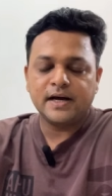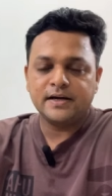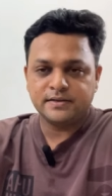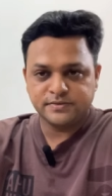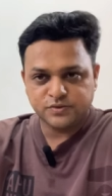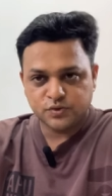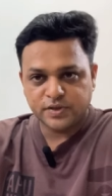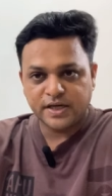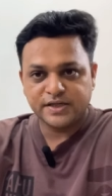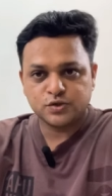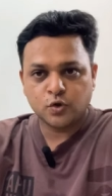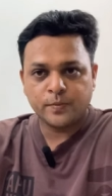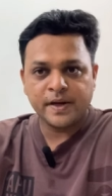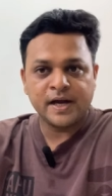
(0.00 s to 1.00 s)
जो
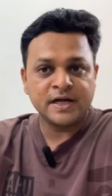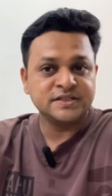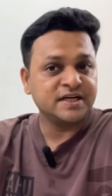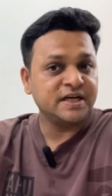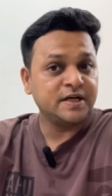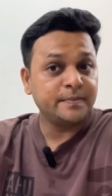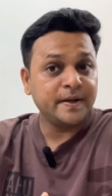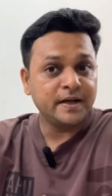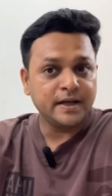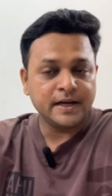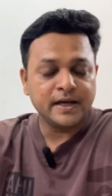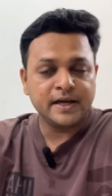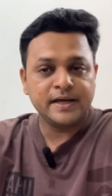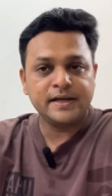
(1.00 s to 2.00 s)
टेलीस्कोप है आज के डेट पे
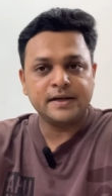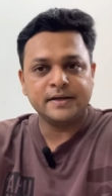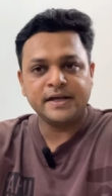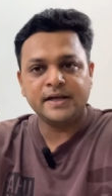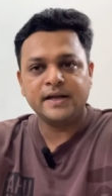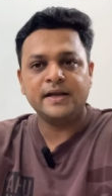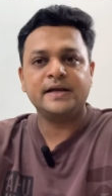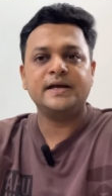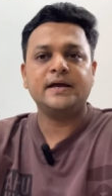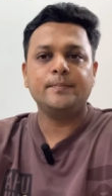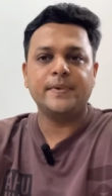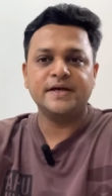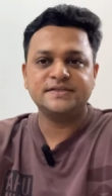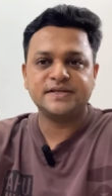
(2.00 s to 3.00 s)
लेना है या नहीं लेना है या
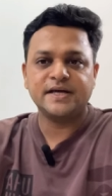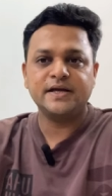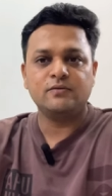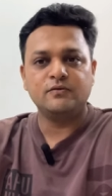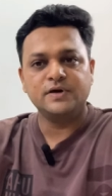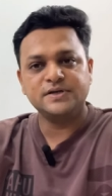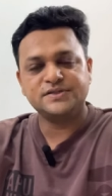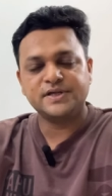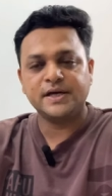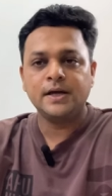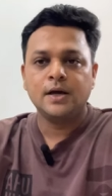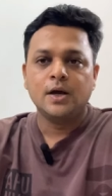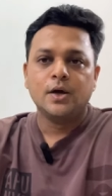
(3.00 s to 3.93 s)
बेस्ट है या वर्स्ट है